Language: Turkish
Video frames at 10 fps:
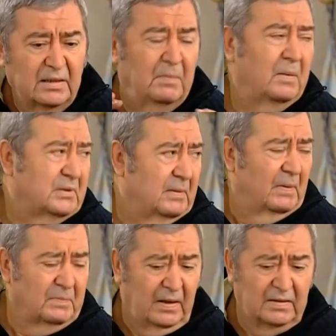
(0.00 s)
Tamam
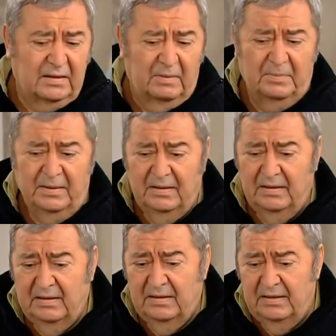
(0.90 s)
tamam kalkam.
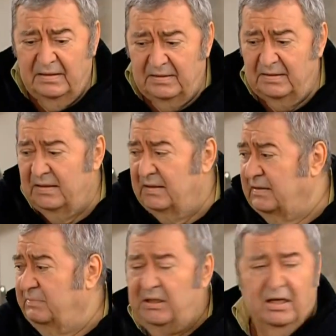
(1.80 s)
Eh,
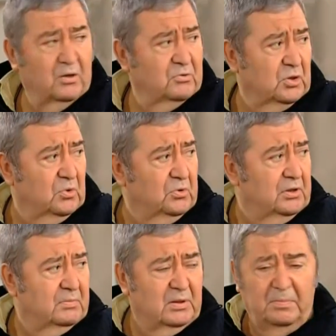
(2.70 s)
bir an önce
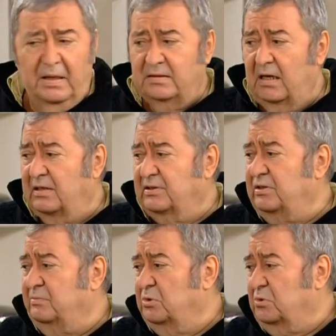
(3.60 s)
uyuyayım da belki
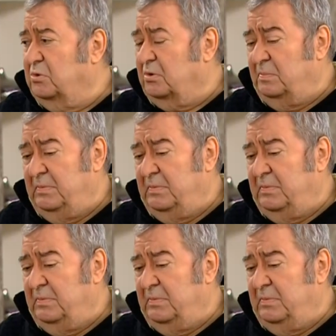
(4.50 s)
açlığımı unuturum.